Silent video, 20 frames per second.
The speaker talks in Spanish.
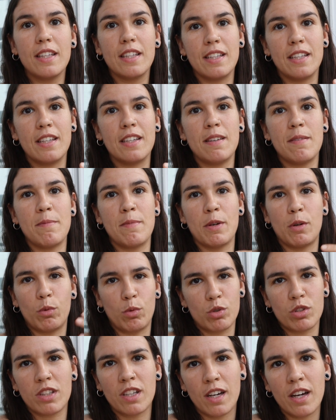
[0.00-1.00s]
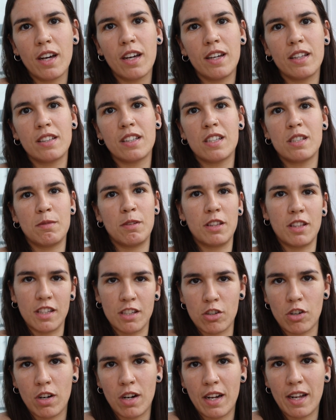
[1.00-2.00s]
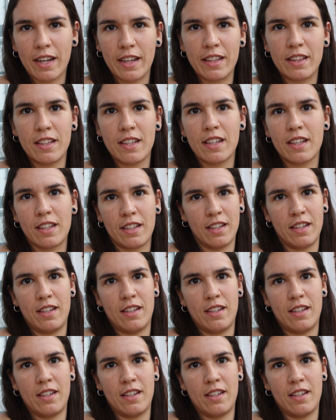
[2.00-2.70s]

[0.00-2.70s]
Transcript: y me gusta transmitir solo a la gente y